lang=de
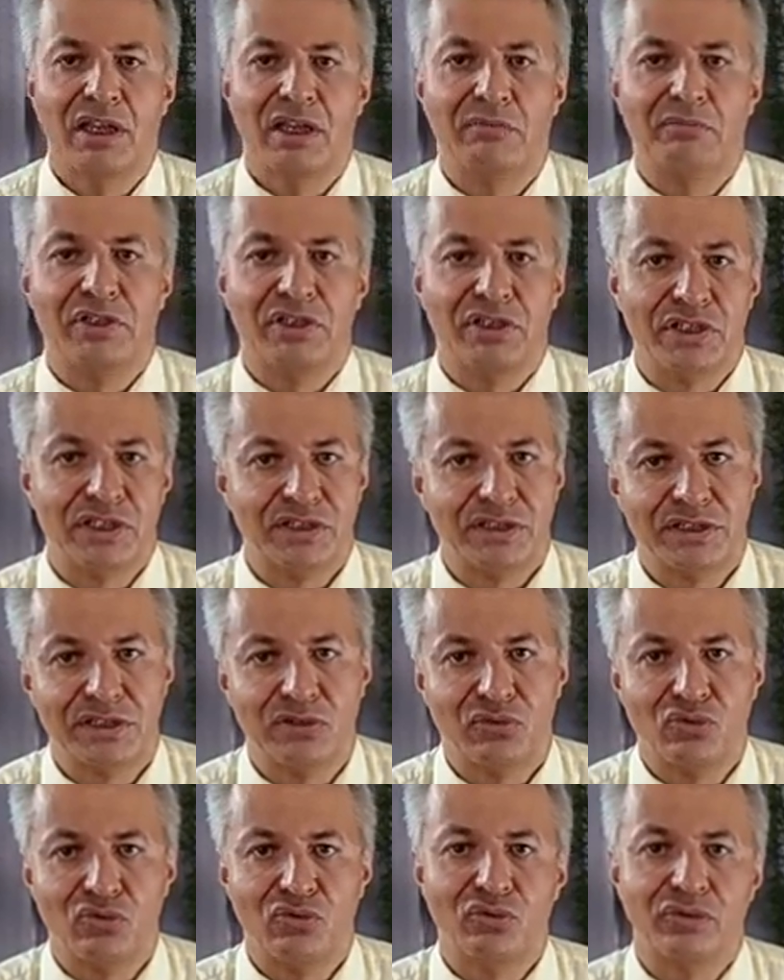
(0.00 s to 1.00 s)
mit
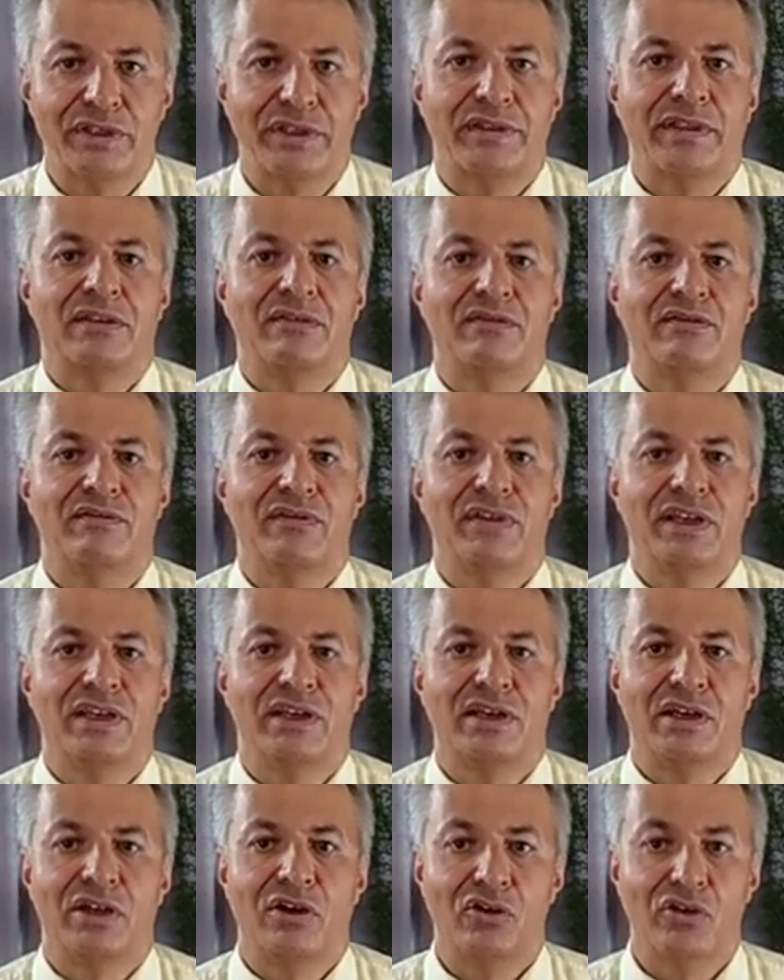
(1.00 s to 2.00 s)
Qingxing Ulong, das hatten
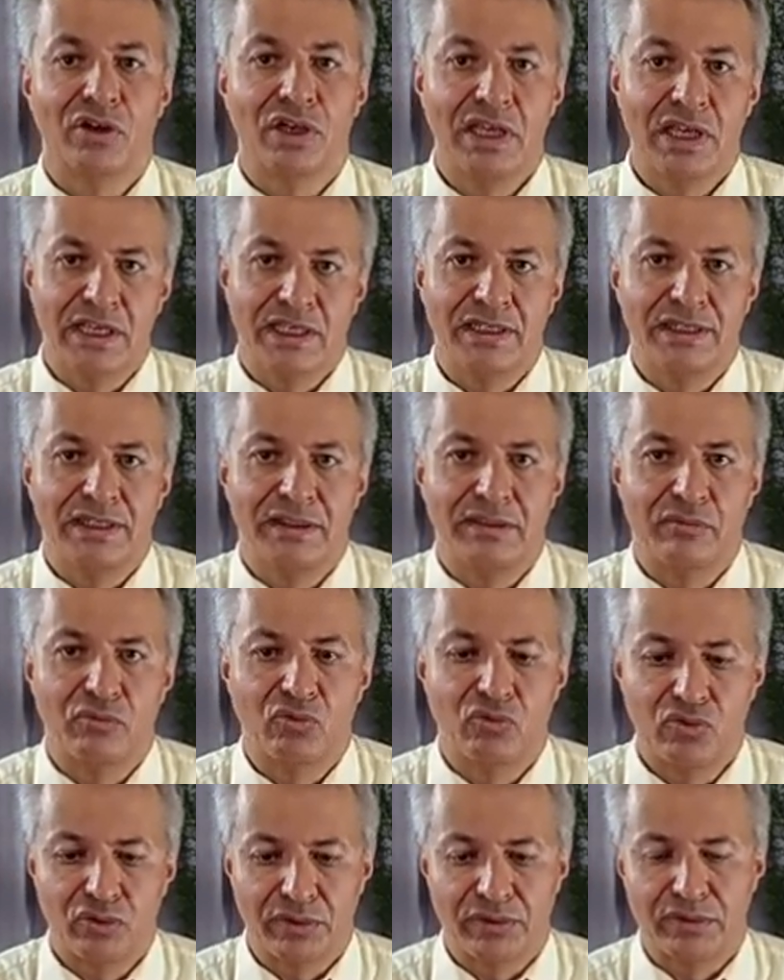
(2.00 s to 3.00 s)
wir auch in diesem
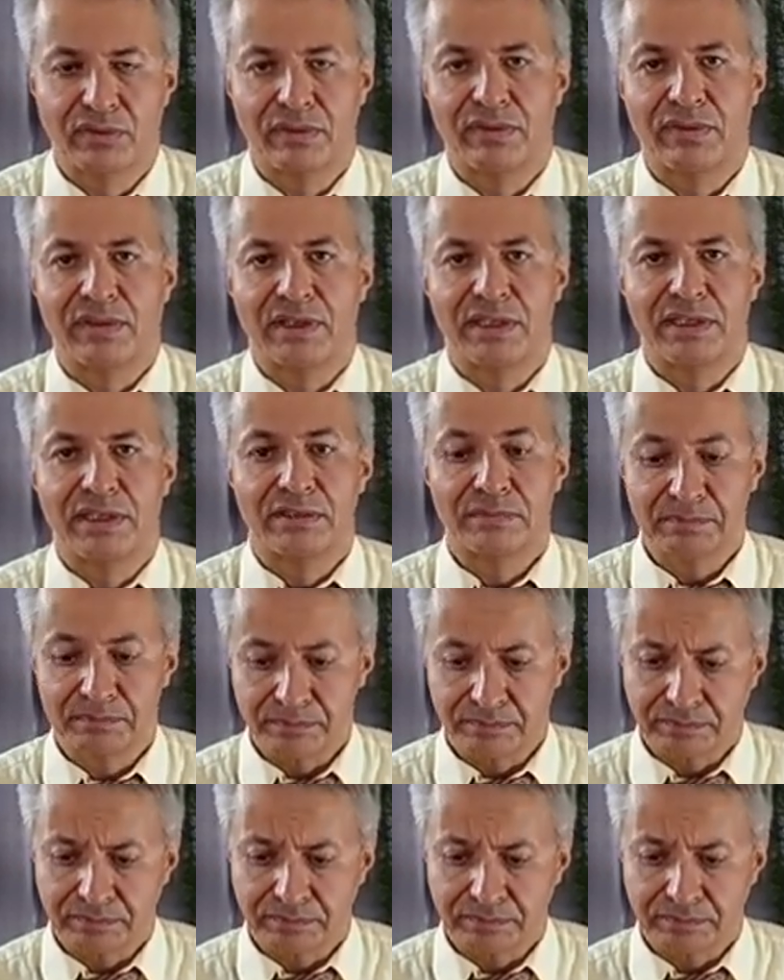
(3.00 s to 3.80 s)
Kurs gesehen.